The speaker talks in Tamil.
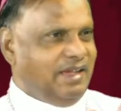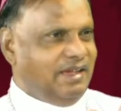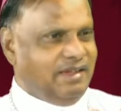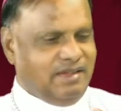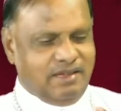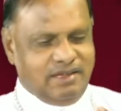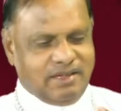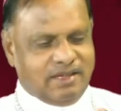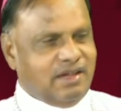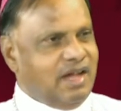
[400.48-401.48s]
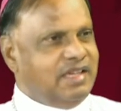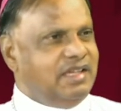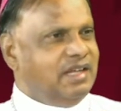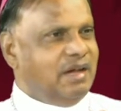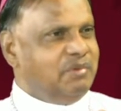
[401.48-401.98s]
இல்லை
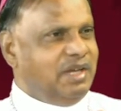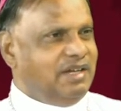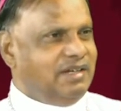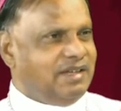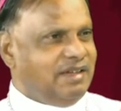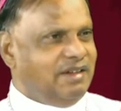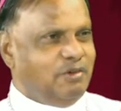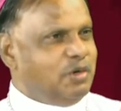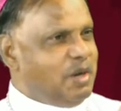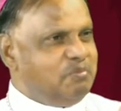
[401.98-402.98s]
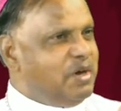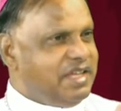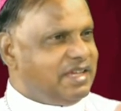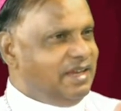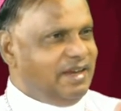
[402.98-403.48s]
காயின் ஆபியல்கிட்ட
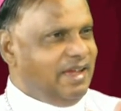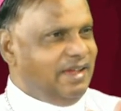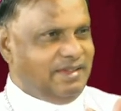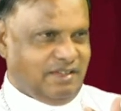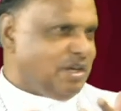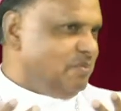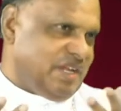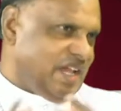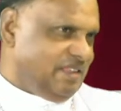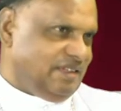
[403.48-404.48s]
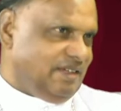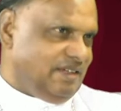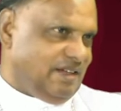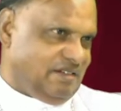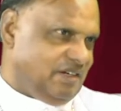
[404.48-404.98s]
உடன்படிக்கை இல்லை இருக்க முடியாது
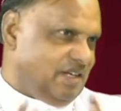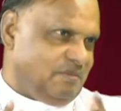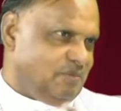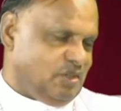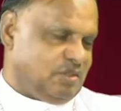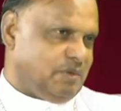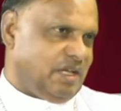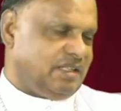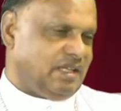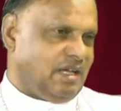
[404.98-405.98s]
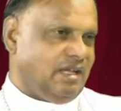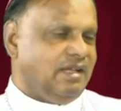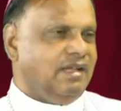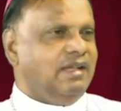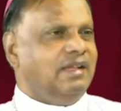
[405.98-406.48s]
அவங்களாம் மோசமாக இருந்தாங்க
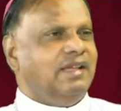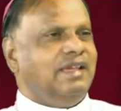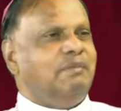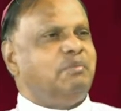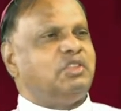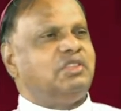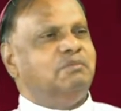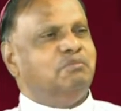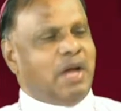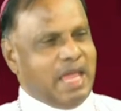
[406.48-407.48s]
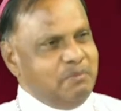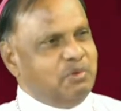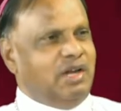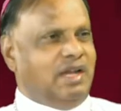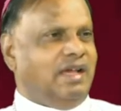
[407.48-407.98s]
இப்போ
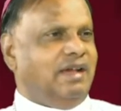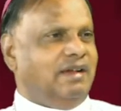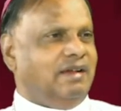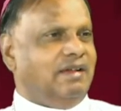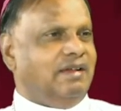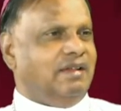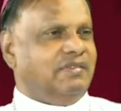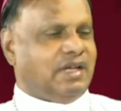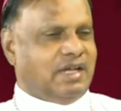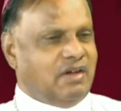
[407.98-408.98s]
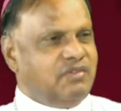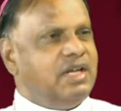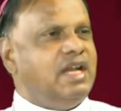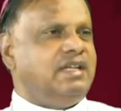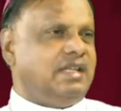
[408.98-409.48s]
பைபிளில் அந்த
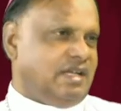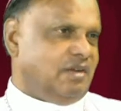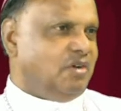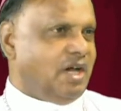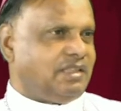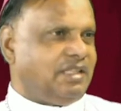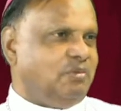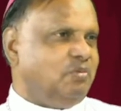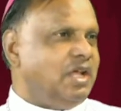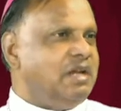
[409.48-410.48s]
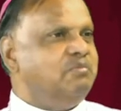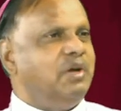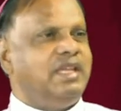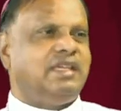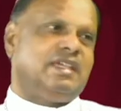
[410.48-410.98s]
கவனன்ட் என்ற வார்த்தை
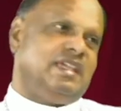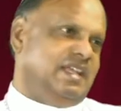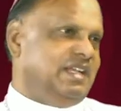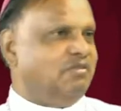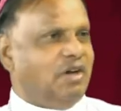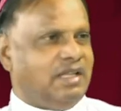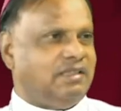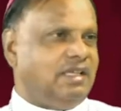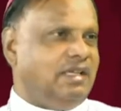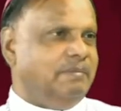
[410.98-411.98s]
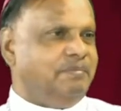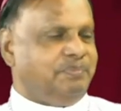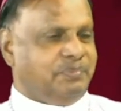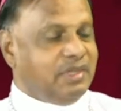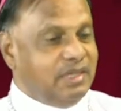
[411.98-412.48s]
உடன்படிக்கை என்ற வார்த்தை
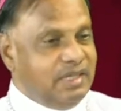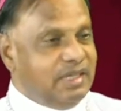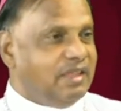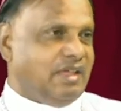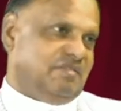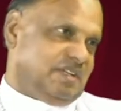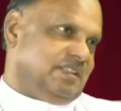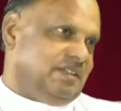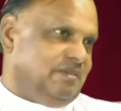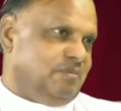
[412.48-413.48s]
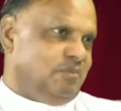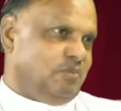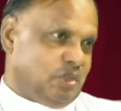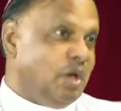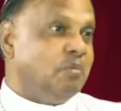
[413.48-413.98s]
இங்கே தான் வருது
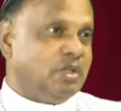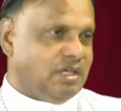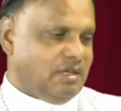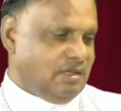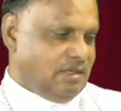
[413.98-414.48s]
மொத மொத